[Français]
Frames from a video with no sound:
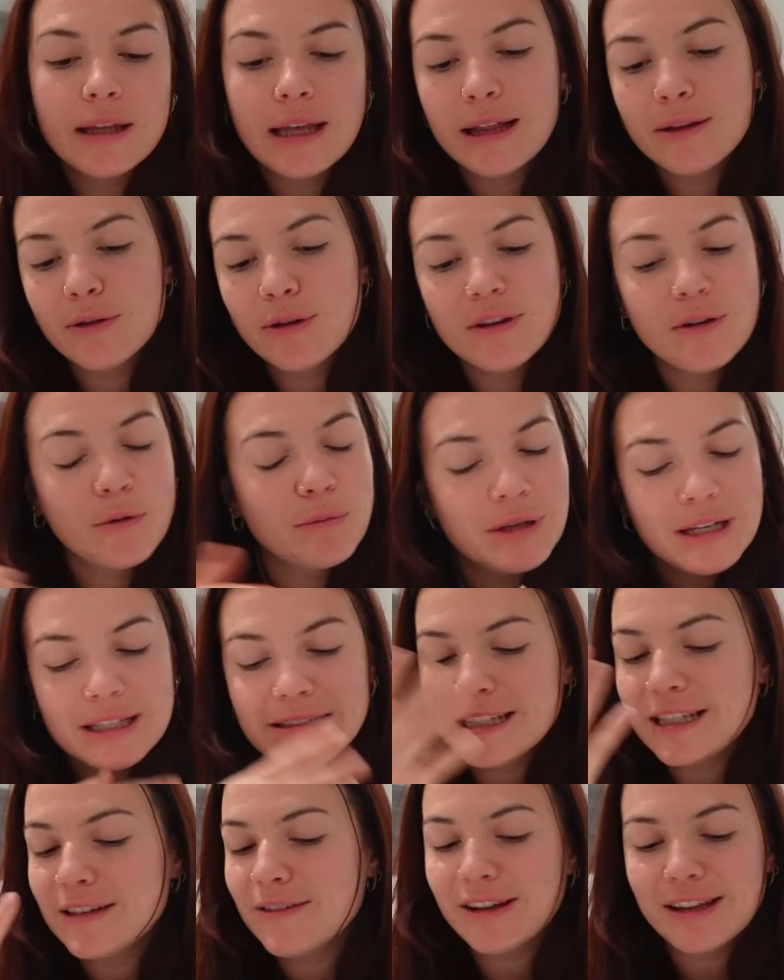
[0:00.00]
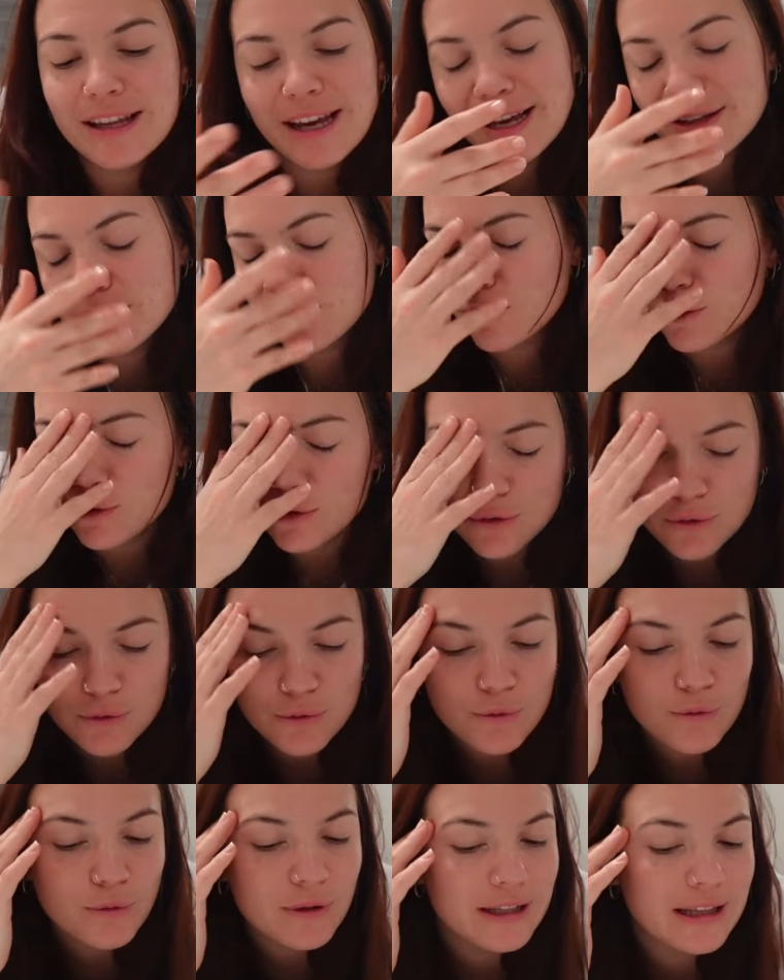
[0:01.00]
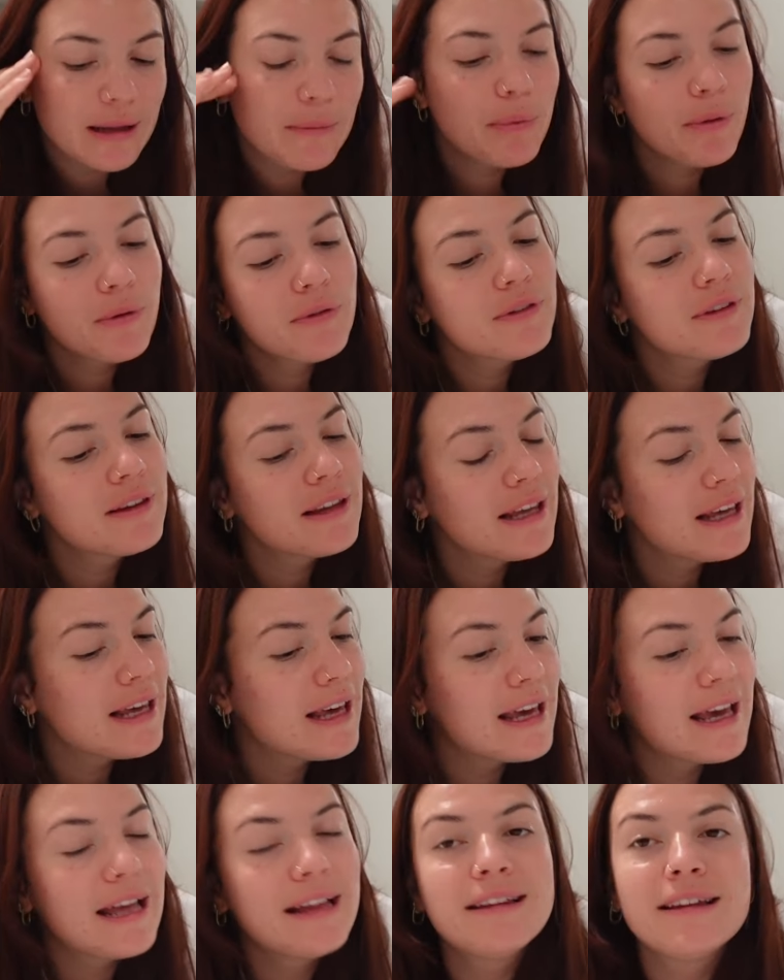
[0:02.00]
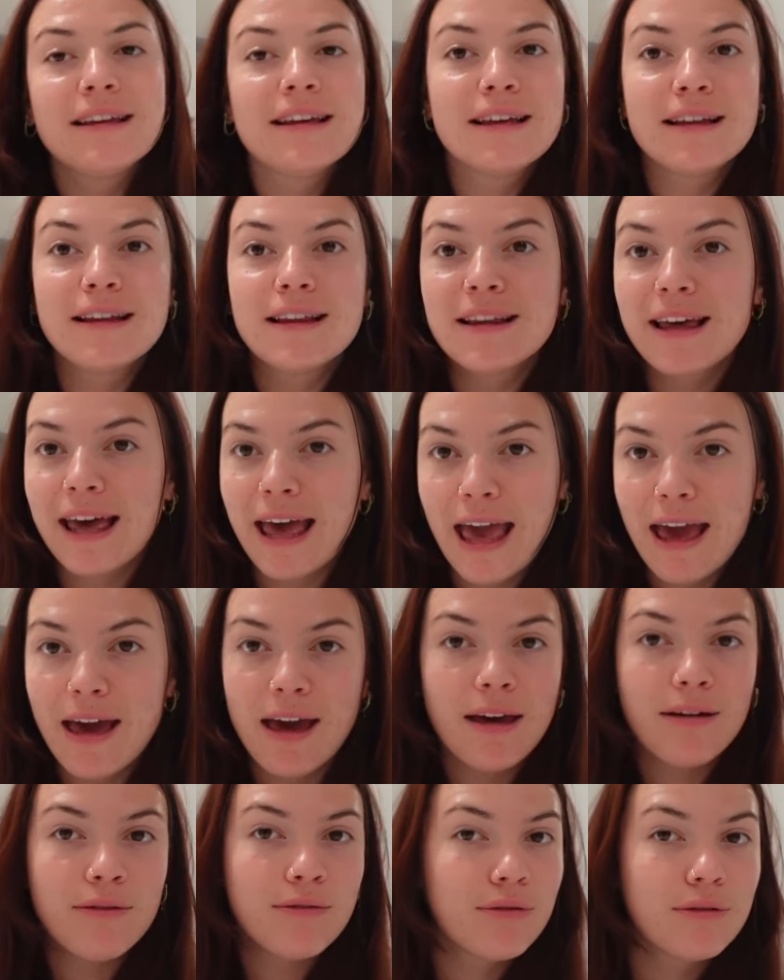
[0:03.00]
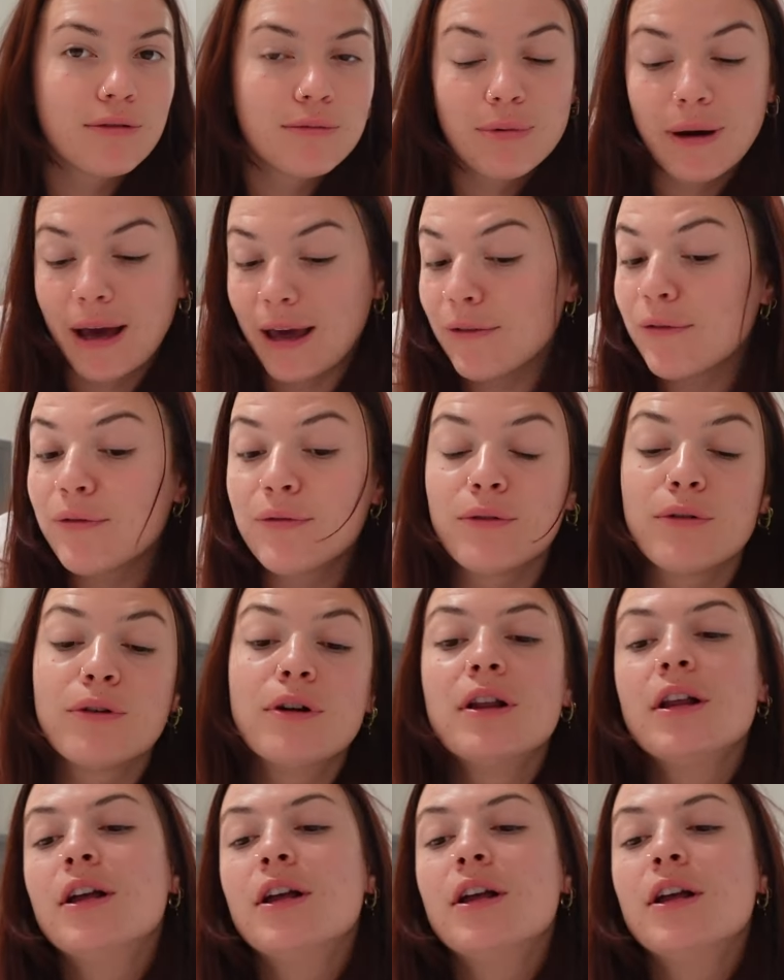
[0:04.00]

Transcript: Il y a des objectifs, il y a des résolutions, il y a des pensées, il y a des, rêves, bref.